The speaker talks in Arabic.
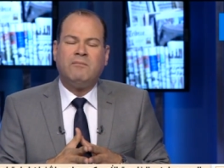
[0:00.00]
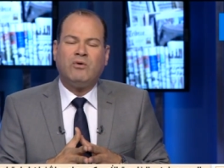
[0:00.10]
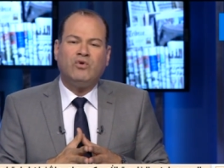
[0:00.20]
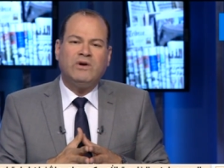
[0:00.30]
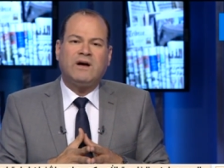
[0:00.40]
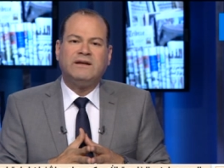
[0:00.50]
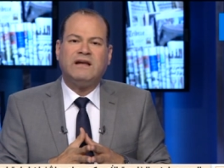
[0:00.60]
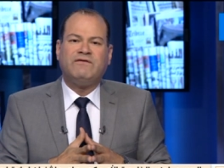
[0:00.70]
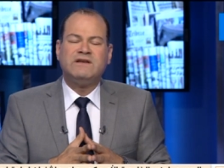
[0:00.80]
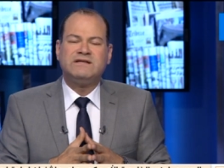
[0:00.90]
موضوع
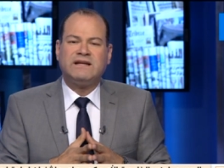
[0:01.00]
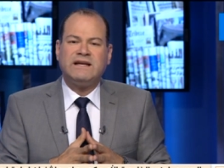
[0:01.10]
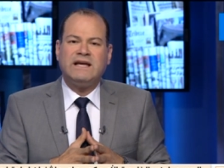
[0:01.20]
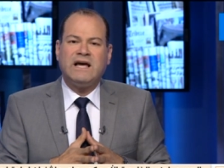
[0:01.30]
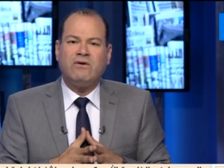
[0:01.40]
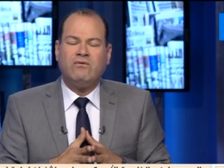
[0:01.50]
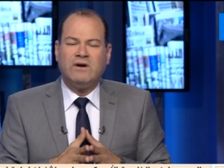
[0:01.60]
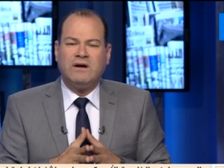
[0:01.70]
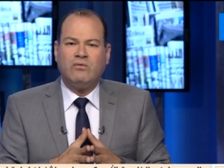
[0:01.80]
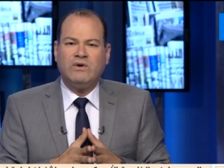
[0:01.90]
القضية الفلسطينية
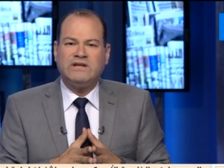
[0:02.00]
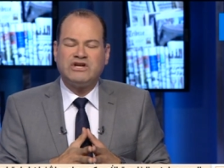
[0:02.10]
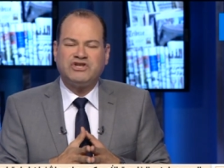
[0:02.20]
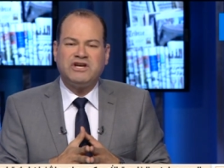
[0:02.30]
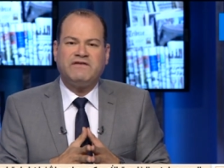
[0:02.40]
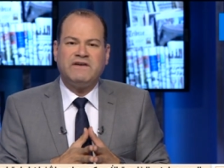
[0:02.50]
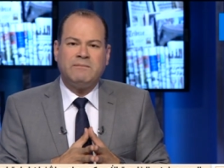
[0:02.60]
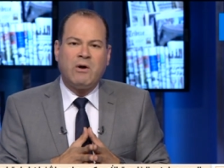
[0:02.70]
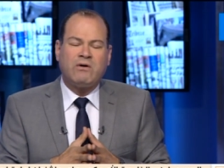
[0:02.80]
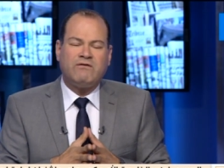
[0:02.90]
والتشكيك
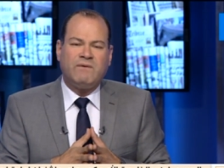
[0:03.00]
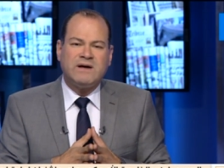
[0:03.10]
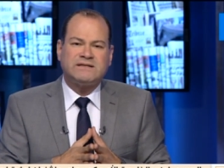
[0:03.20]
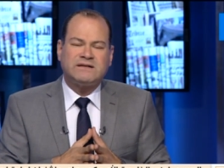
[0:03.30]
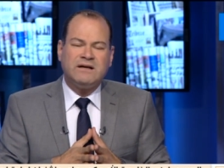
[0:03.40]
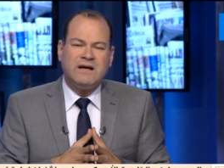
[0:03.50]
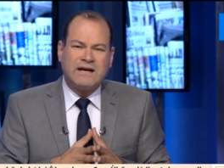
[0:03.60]
في موقف مصر